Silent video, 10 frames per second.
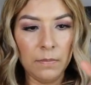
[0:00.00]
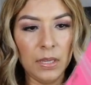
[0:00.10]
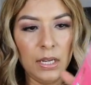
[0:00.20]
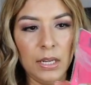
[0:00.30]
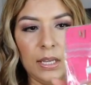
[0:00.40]

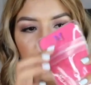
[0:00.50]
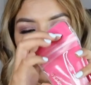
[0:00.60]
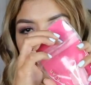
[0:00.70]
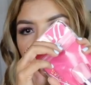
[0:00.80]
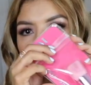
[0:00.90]
Viene
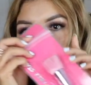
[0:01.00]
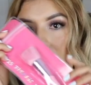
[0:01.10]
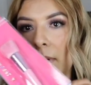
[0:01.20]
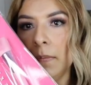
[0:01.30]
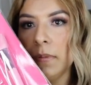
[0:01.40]
en esta,
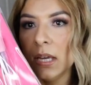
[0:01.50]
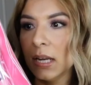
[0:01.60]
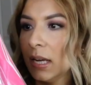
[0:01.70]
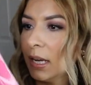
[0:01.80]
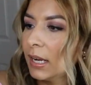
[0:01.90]
se ven
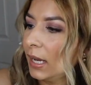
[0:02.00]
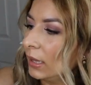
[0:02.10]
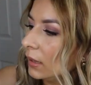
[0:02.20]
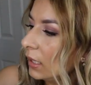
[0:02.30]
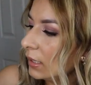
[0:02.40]
bien
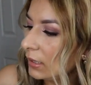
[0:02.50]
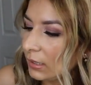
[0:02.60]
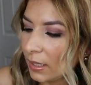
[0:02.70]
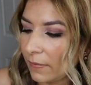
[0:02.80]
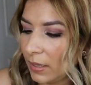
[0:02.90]
elegantes
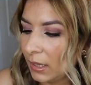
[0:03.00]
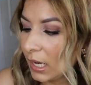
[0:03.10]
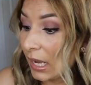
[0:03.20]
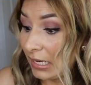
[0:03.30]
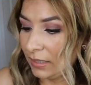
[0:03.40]
y se ven
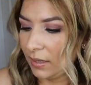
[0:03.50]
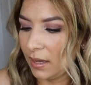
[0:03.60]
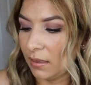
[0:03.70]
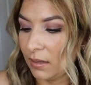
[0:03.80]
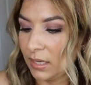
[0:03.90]
de
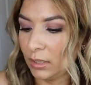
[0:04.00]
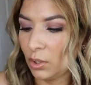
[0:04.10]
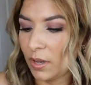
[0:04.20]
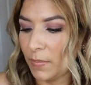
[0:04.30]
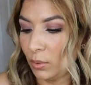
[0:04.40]
calidad. Y es
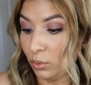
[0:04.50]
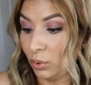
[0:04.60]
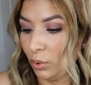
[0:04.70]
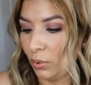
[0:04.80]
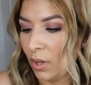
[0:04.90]
lo que me
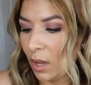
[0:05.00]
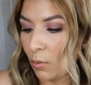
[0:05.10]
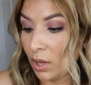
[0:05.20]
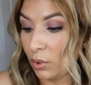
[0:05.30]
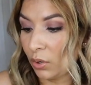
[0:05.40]
gustó
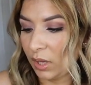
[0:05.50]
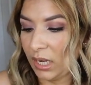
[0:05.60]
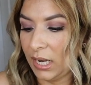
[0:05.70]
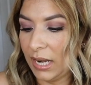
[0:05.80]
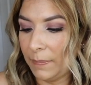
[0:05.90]
cuando
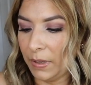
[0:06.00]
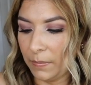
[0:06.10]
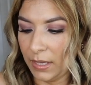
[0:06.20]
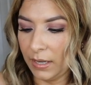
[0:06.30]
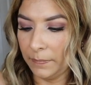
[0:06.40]
ordené la
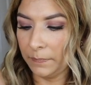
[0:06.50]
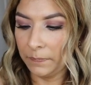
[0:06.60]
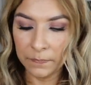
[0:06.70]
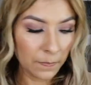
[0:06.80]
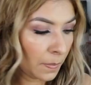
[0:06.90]
primera.
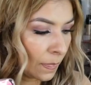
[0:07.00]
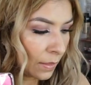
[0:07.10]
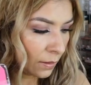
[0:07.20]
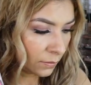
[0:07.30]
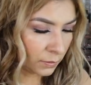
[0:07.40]

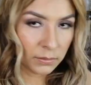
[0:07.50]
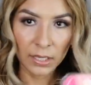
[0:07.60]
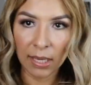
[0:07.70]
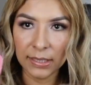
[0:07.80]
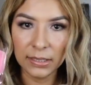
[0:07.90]

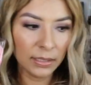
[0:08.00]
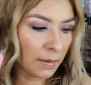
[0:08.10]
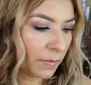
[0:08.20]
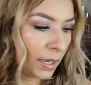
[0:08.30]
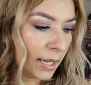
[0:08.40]
Esta
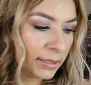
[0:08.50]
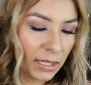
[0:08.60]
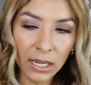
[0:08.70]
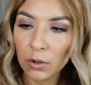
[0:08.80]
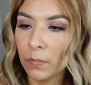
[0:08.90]
también,
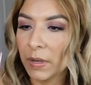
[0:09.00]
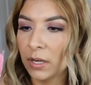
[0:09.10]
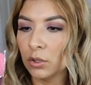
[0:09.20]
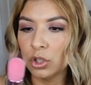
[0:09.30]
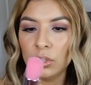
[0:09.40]
esta la
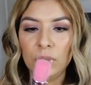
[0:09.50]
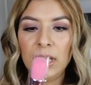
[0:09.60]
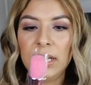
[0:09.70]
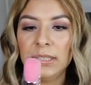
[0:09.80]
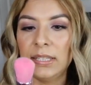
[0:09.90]
compré en 8
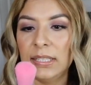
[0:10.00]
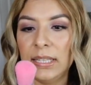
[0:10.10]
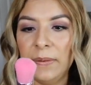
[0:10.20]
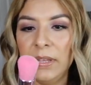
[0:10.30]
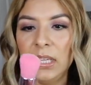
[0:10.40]
dólares,
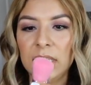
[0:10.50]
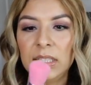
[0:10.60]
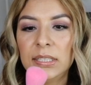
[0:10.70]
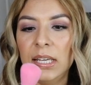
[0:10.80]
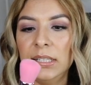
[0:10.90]
estaba en
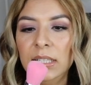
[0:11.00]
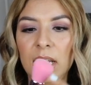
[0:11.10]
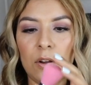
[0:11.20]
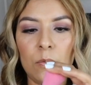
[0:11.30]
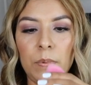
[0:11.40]
16 y
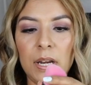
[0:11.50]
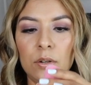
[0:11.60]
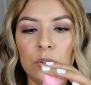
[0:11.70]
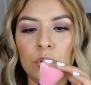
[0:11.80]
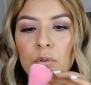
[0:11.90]
la compré
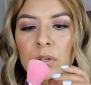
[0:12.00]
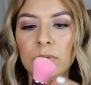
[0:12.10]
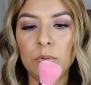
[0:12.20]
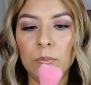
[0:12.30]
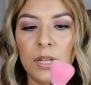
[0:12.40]
en 8
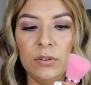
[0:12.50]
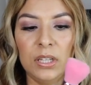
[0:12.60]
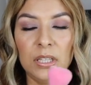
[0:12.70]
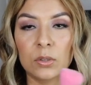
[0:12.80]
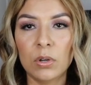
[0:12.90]
cuando
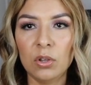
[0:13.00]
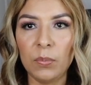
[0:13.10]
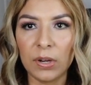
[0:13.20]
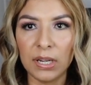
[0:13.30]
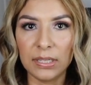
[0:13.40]
estuvieron en descuento
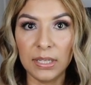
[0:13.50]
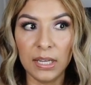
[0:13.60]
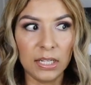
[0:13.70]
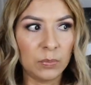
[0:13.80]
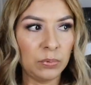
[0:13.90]
porque les
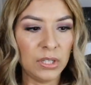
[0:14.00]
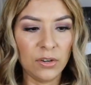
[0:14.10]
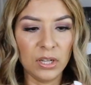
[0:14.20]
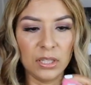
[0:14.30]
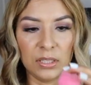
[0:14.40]
dije las
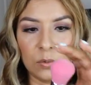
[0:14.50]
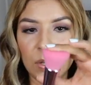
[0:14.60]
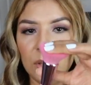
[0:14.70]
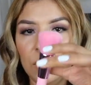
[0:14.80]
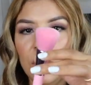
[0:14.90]
pusieron en
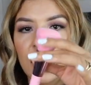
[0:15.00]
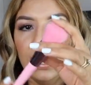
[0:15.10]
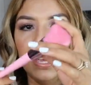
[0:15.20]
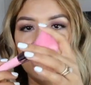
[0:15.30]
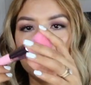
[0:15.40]
descuento.
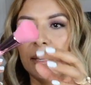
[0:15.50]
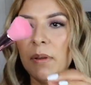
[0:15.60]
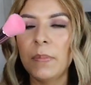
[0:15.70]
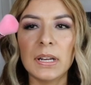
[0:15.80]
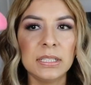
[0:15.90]
Esta
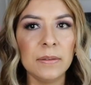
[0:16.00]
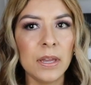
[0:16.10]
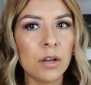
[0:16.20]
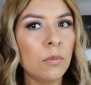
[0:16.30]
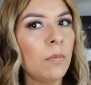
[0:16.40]
me parece
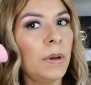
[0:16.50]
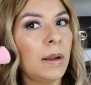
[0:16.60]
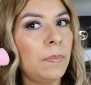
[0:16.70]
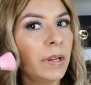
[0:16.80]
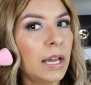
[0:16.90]
bien como
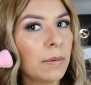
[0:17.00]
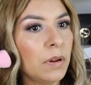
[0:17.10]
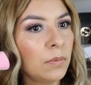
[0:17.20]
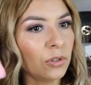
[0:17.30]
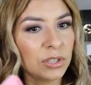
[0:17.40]
para
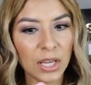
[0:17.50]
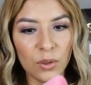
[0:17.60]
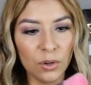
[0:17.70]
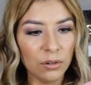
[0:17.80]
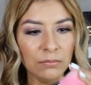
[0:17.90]
aplicarme el
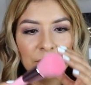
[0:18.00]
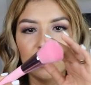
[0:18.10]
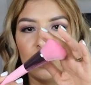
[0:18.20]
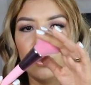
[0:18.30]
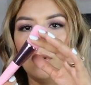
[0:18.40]
bronceador
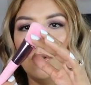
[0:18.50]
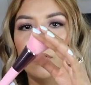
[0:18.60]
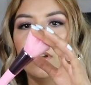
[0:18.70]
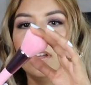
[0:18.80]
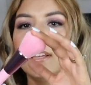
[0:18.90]

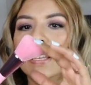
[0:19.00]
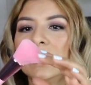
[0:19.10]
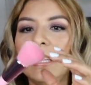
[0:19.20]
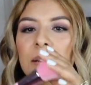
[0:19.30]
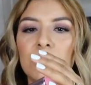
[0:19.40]
o
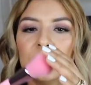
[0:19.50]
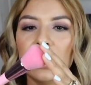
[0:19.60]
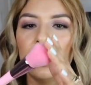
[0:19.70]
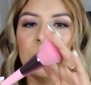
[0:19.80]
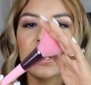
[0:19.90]
sí el
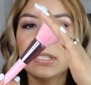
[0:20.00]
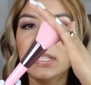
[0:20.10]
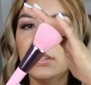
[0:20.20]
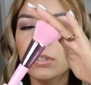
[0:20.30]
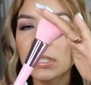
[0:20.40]
bronceador porque
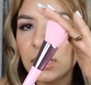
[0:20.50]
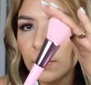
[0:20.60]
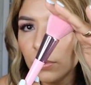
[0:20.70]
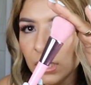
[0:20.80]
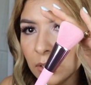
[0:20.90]
siento que
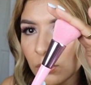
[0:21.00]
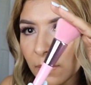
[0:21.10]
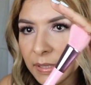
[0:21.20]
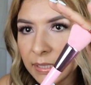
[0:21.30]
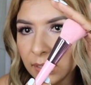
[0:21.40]
está muy
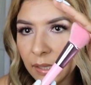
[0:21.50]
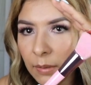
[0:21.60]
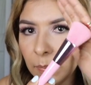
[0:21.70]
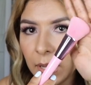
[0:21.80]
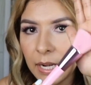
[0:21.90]

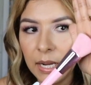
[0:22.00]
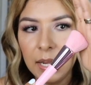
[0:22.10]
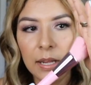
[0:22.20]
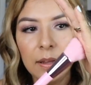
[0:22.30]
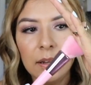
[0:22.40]
suavecita
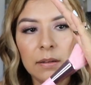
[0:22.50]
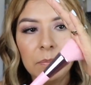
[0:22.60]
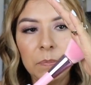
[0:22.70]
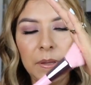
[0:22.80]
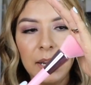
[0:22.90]
para,
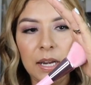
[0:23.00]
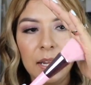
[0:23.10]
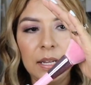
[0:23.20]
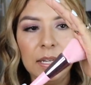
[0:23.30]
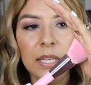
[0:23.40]

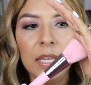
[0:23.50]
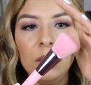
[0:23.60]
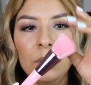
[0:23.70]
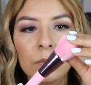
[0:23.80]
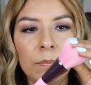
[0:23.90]
para
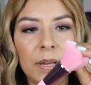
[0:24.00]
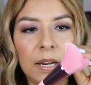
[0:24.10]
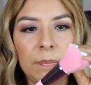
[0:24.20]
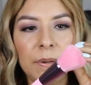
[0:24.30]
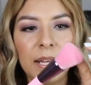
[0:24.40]
líquido,
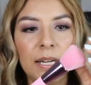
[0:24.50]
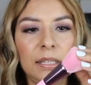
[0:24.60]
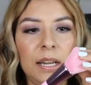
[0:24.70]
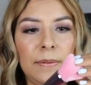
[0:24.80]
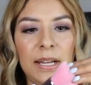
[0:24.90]
para
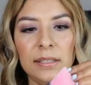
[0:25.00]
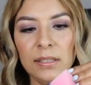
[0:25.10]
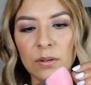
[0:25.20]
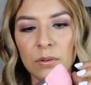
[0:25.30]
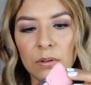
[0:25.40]
aplicarte la
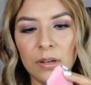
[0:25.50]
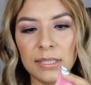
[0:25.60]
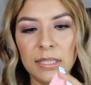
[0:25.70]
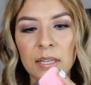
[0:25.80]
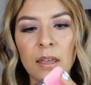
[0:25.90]
base o
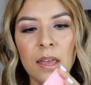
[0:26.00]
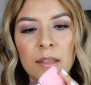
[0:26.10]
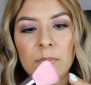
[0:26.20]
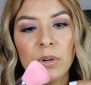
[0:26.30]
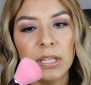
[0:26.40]
así.
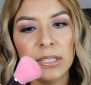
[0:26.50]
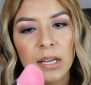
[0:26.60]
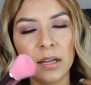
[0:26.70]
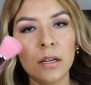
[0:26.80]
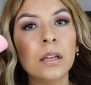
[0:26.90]
Puedes
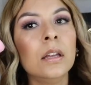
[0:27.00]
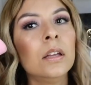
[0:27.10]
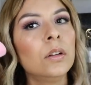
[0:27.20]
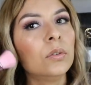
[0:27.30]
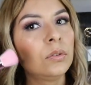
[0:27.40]
ah,
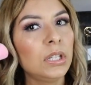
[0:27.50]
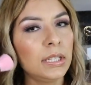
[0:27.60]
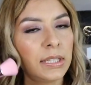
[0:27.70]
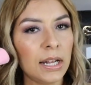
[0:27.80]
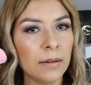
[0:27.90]

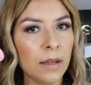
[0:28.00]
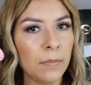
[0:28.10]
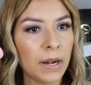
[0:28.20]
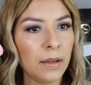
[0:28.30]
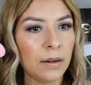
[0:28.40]
utilizarla
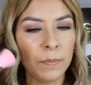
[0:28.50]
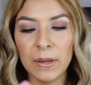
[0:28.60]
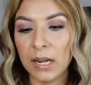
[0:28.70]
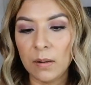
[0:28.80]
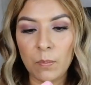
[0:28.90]
para,
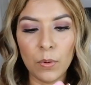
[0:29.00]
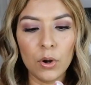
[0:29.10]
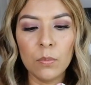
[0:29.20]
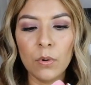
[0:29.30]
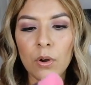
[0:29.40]
para, el
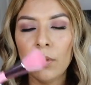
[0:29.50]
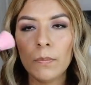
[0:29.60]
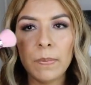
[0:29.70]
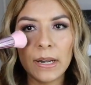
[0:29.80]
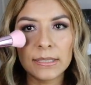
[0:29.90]
polvo,
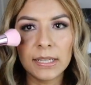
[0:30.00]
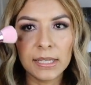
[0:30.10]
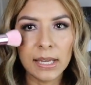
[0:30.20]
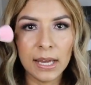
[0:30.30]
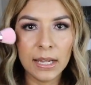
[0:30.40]
para
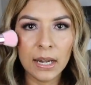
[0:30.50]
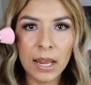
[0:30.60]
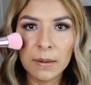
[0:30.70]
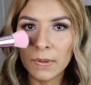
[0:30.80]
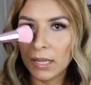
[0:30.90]
sellar
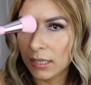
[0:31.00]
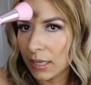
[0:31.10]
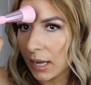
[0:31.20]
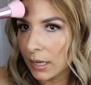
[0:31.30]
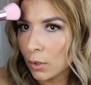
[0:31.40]
el
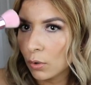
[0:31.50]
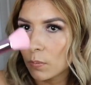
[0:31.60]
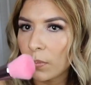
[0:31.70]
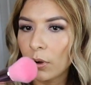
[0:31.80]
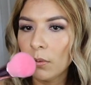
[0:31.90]
maquillaje
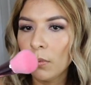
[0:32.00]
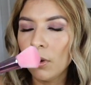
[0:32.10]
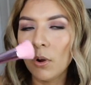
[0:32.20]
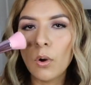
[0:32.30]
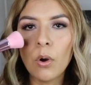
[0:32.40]
con
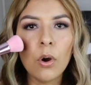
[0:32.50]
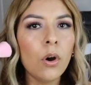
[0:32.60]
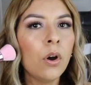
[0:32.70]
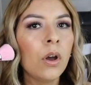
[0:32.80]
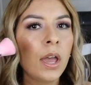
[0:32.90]
polvo
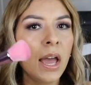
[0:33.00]
o